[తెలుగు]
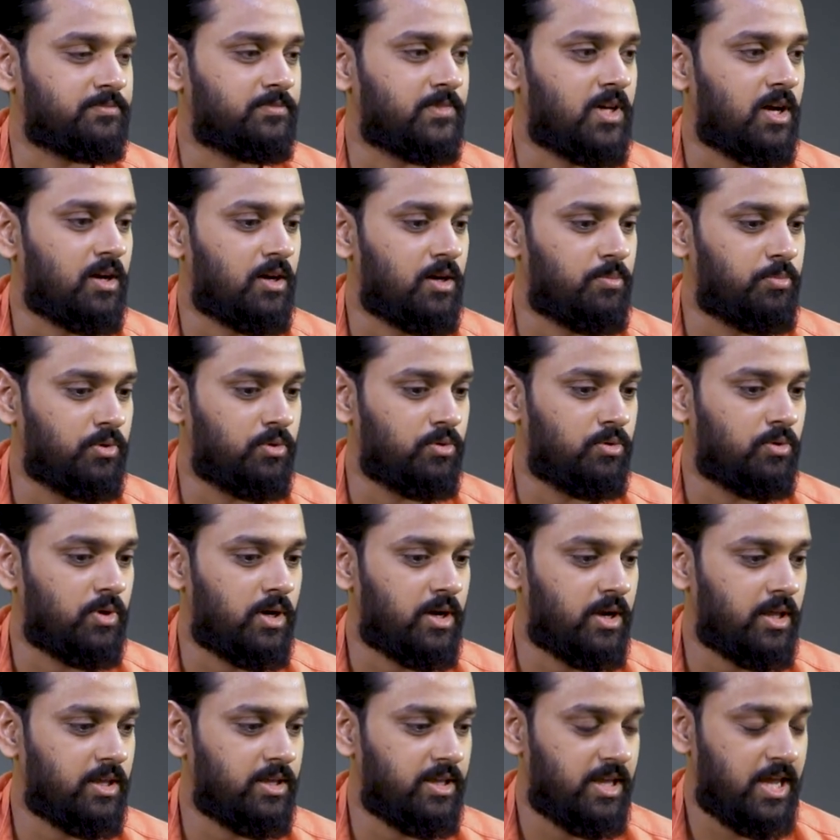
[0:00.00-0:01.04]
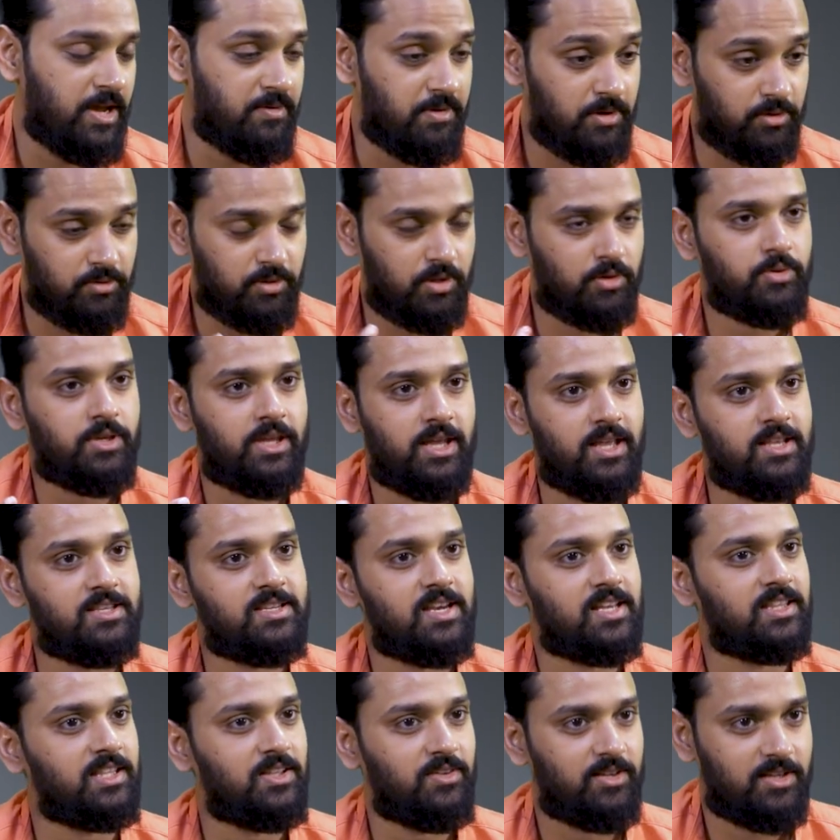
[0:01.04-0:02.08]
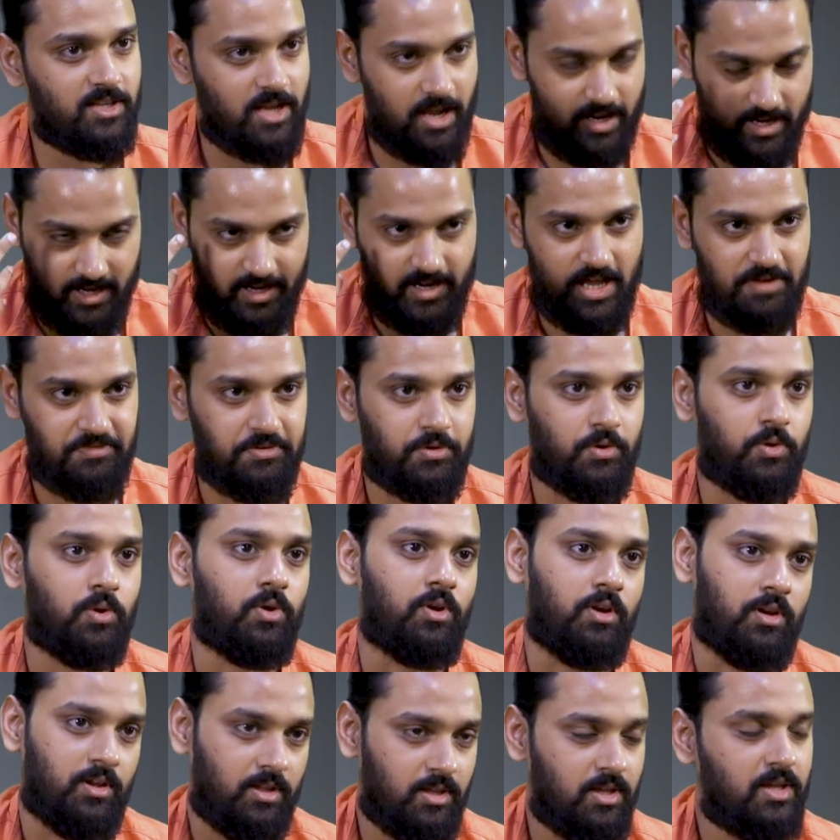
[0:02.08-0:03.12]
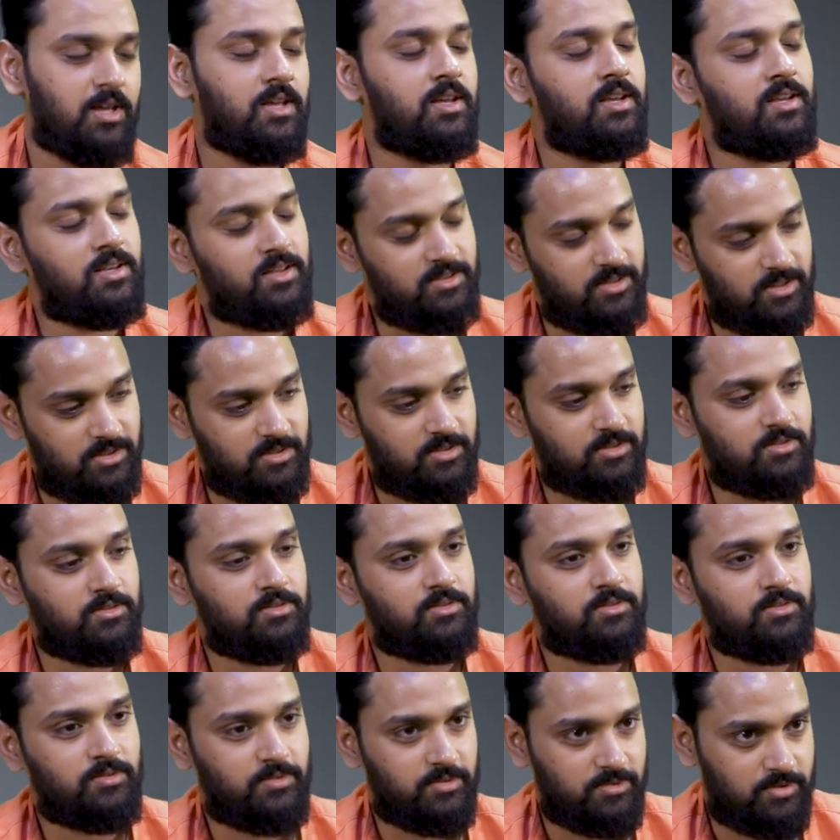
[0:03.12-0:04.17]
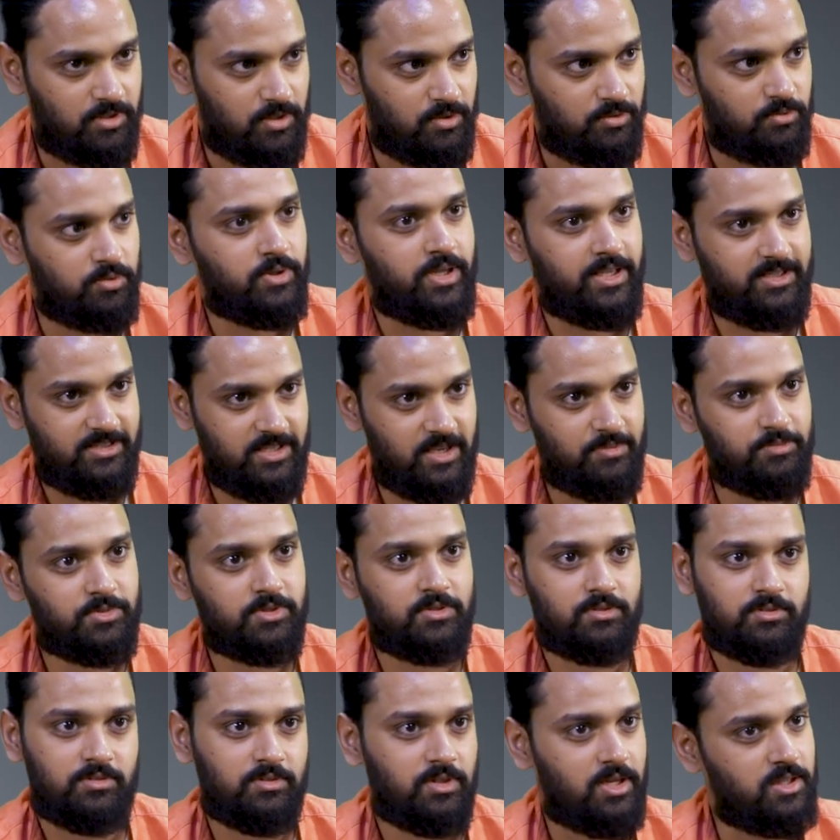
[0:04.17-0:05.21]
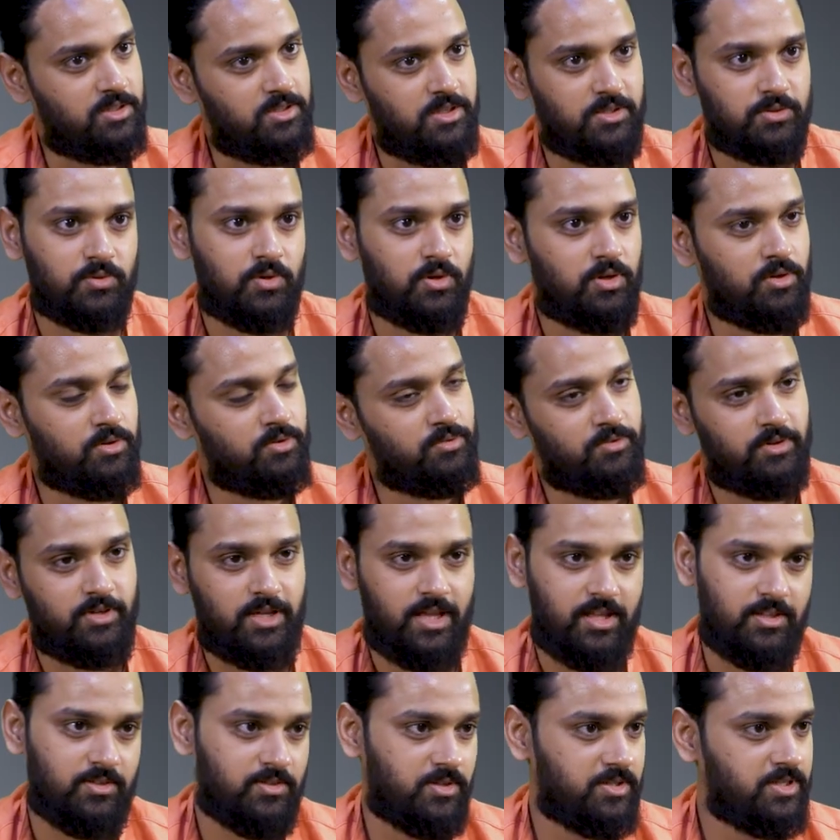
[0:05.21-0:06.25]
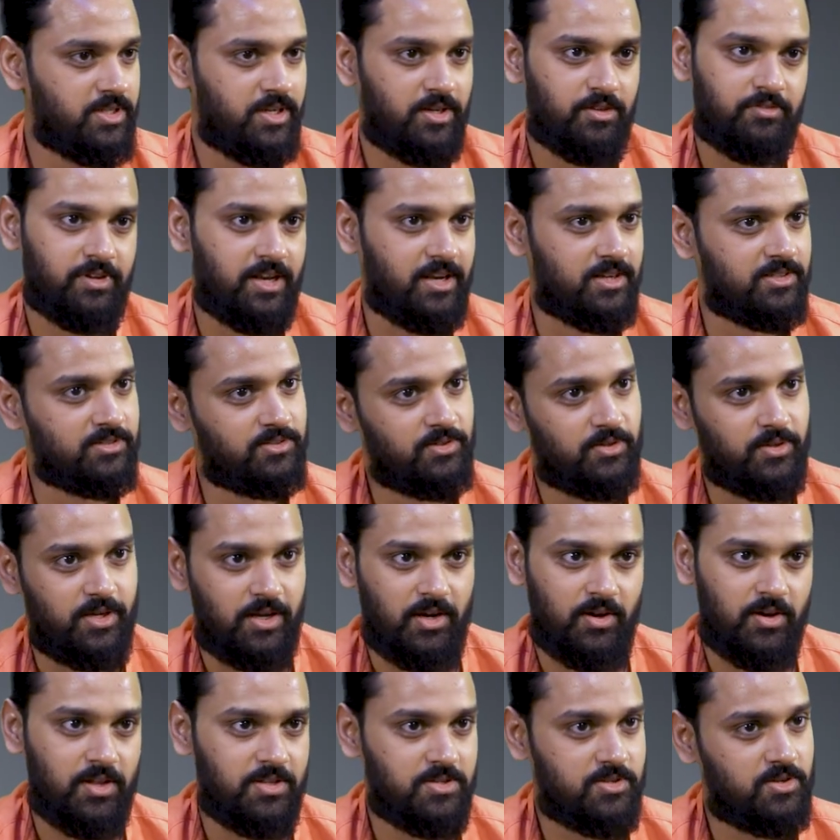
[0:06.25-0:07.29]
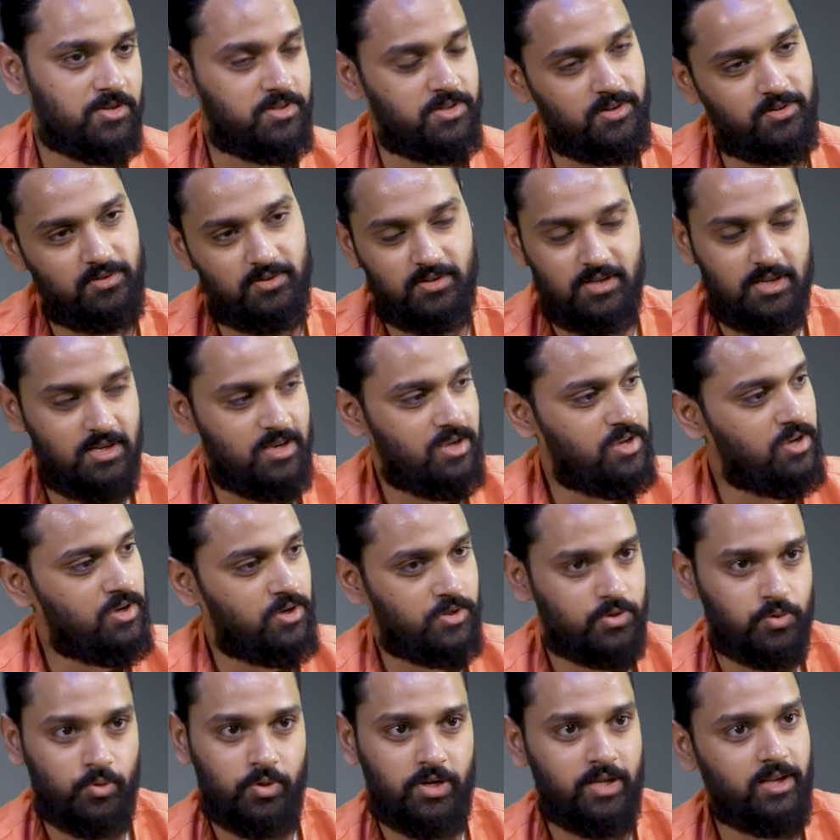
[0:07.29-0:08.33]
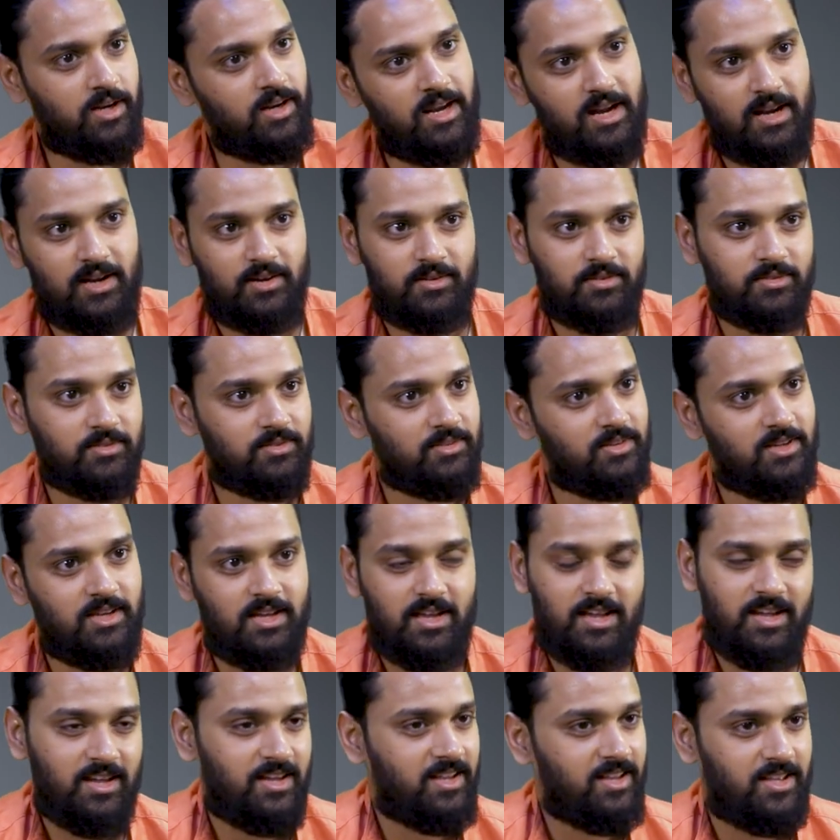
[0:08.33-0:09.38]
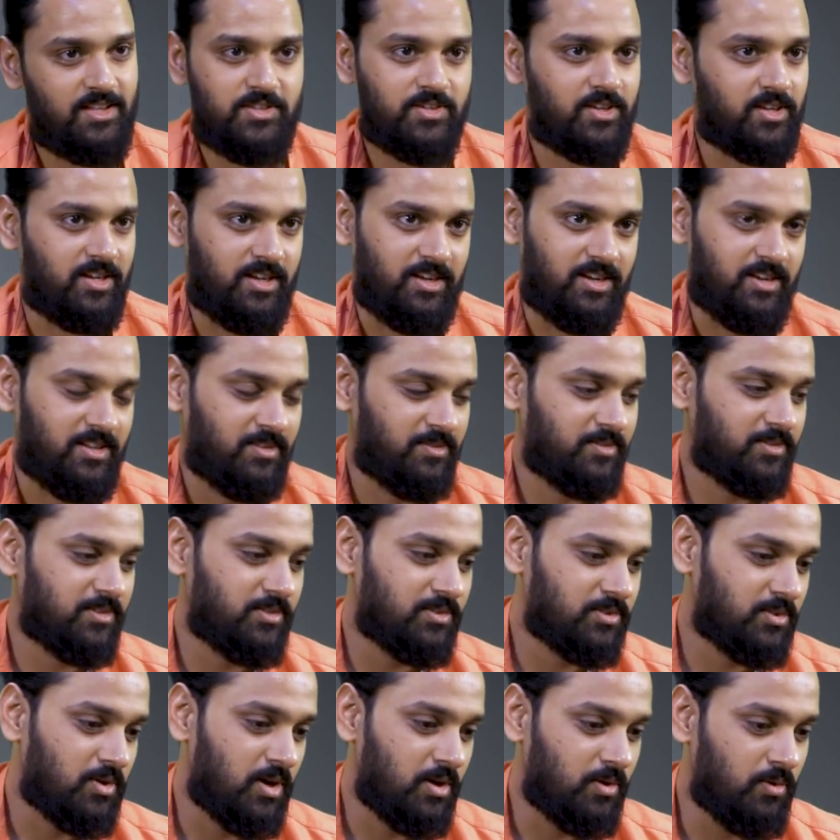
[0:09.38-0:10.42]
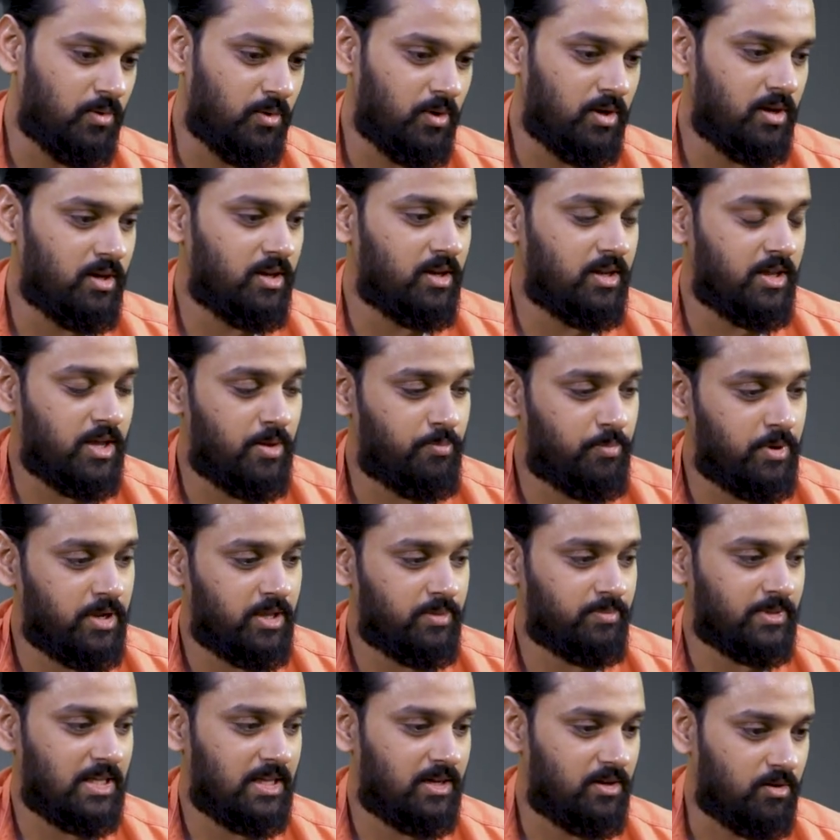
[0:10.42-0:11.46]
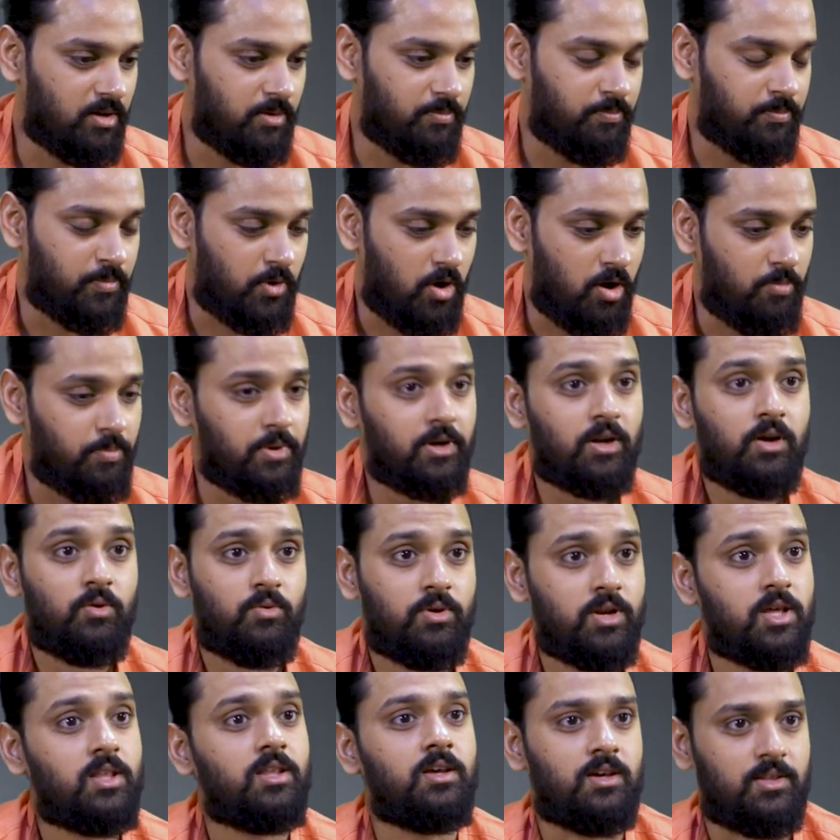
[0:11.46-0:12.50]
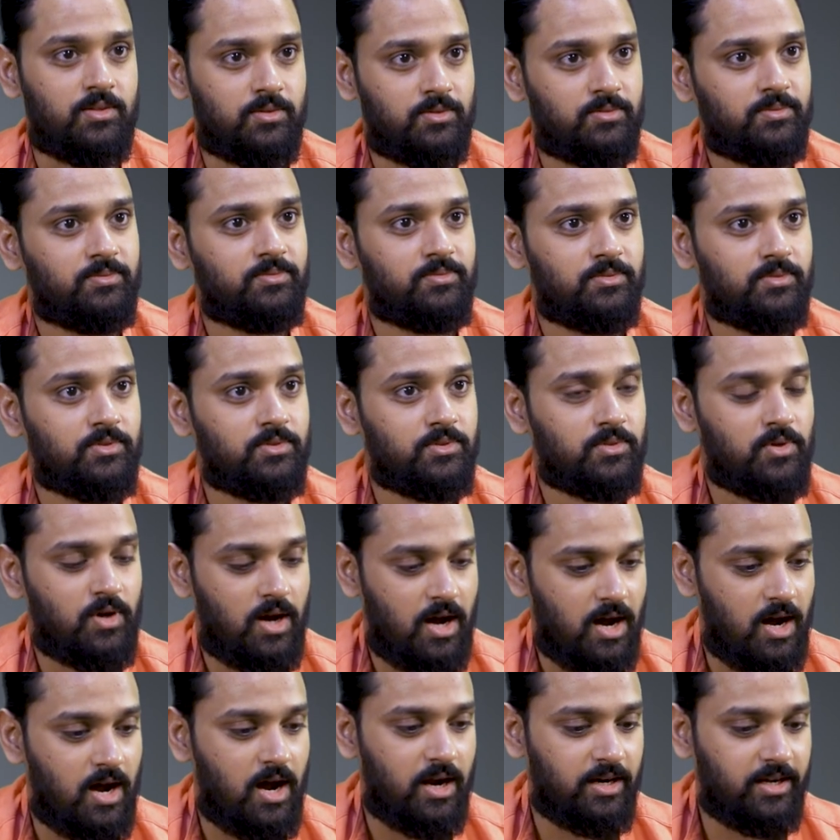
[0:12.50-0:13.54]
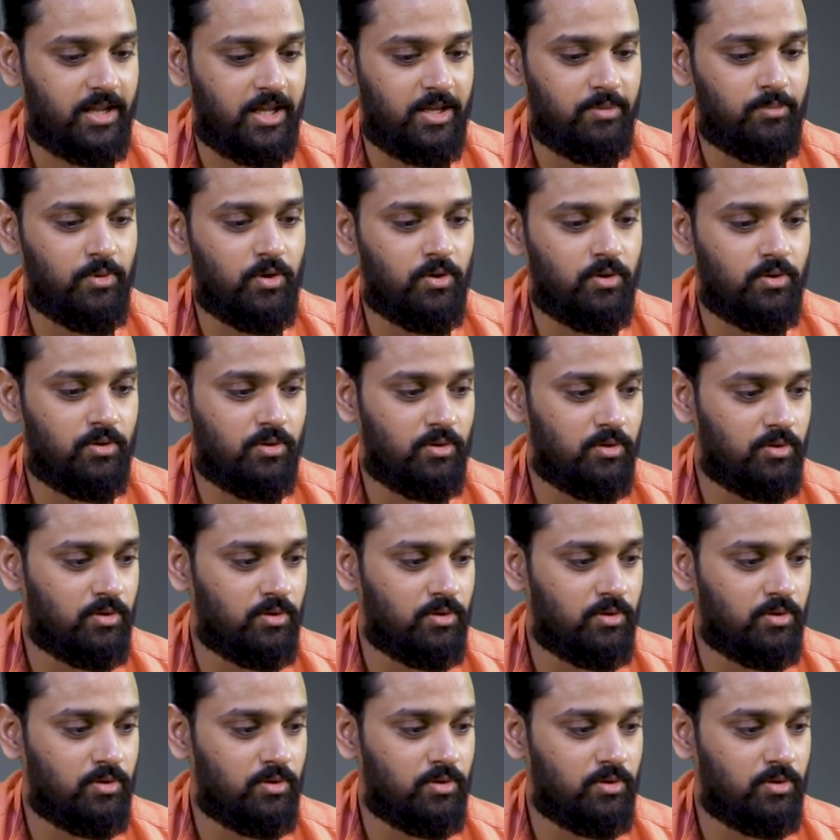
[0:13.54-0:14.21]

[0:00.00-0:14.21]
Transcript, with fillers: నాకు అప్పుడు అంటే ఏం ఏం చేద్దాం అని ఐ డెంట్ హ్యావ్ అ గోల్ జస్ట్ చదువు ఎగ్జామ్స్ అవి చేసుకోవడం ఎంజాయ్ చేయడం ఫ్రెండ్స్తో ఇంట్లో ఎంజాయ్ చేయడం షూటింగ్కి వెళ్ళడం ఎంజాయ్ సో ఆ గోల్ ఎప్పుడు ఒక ప్రాపర్గా ఉండేది కాదు సో ఆ టైంలో